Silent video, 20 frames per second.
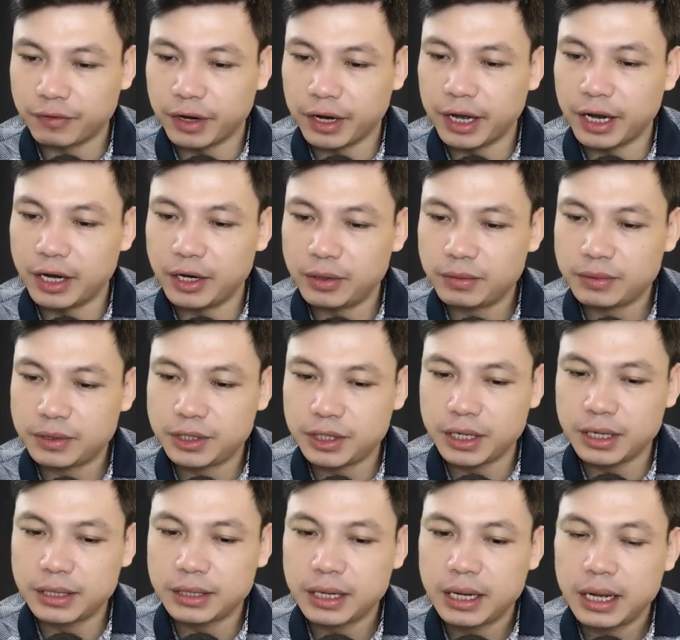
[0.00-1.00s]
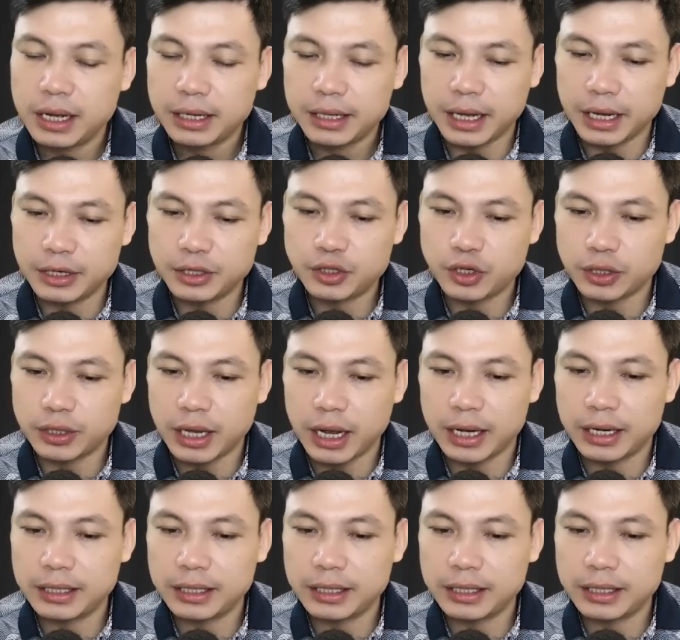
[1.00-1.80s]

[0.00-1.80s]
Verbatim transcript: tôi không lấy vợ là để cho gái nó